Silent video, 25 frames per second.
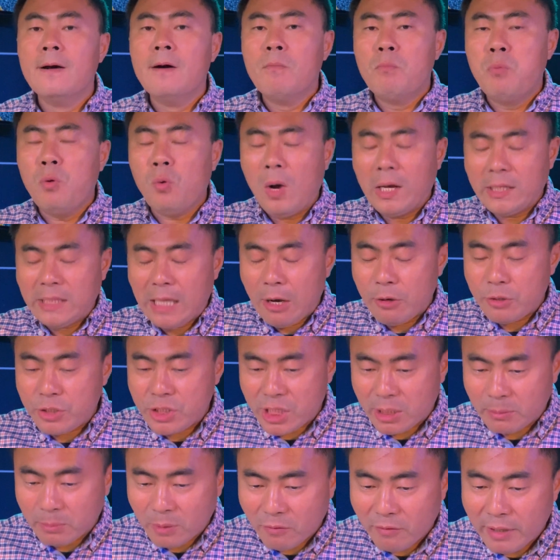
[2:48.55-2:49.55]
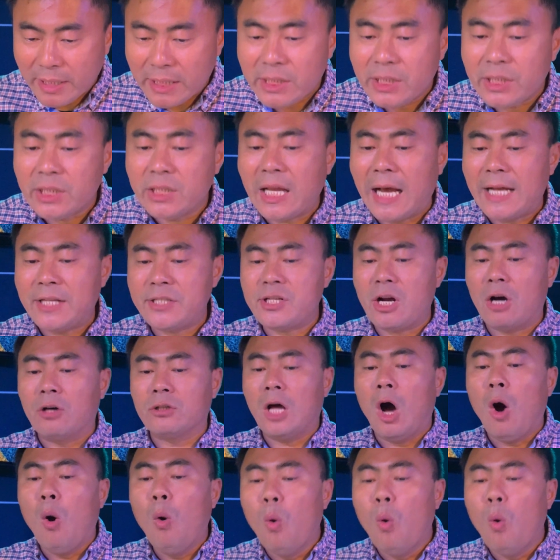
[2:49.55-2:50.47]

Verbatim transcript: 不管他有什么问题，他找到